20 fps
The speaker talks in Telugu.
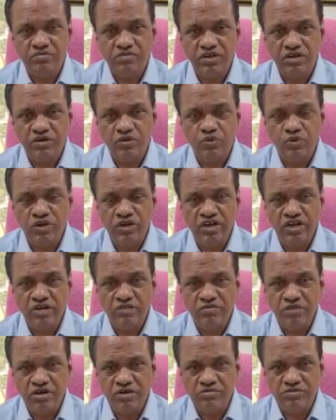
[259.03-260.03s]
మరి గుడి
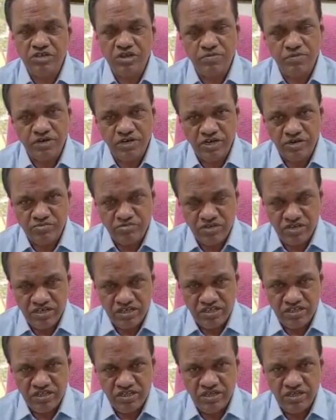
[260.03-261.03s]
నిర్మాణం చేపట్టడం
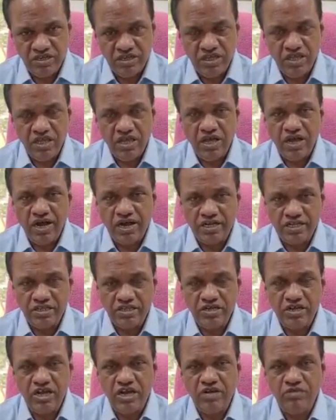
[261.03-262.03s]
జరిగింది అనతి
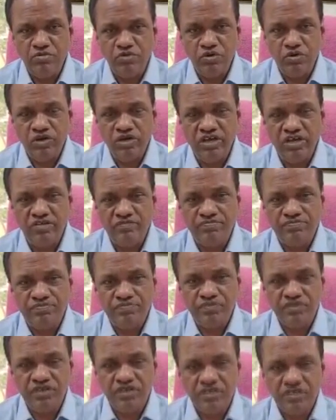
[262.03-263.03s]
కాలంలోనే
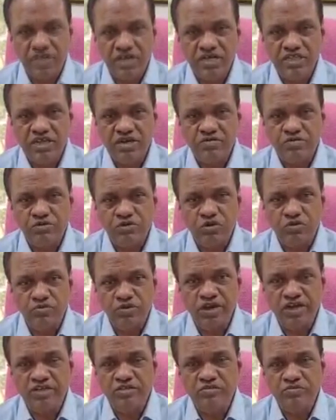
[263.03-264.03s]
దాదాపు తొంభై
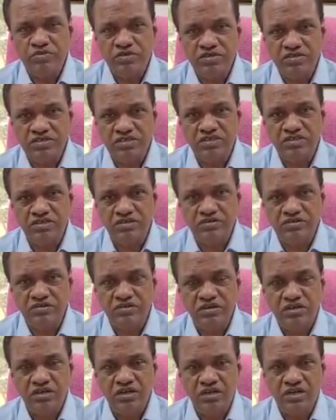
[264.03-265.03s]
ఐదు పర్సెంట్
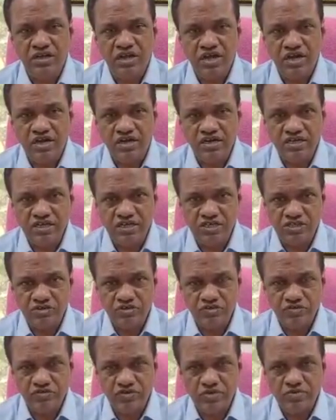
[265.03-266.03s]
నాగలింగేశ్వర
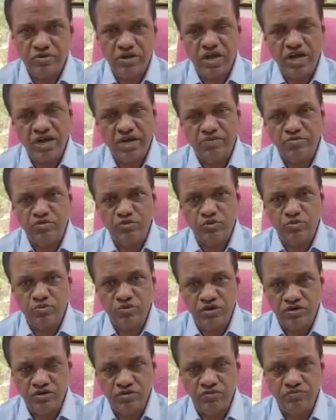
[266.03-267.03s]
స్వామి ఆలయంతో
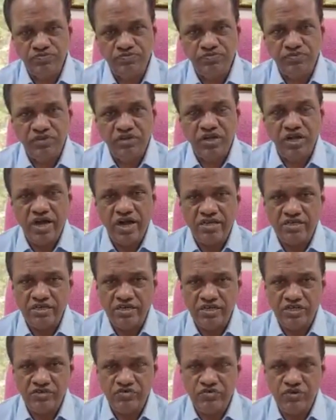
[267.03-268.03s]
పాటు
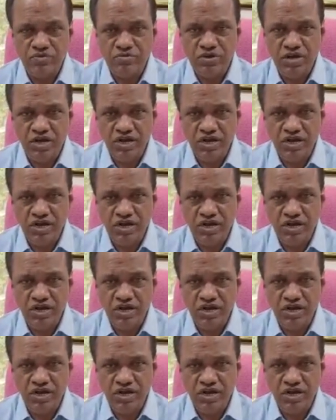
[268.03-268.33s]
ఆంజనేయ స్వామి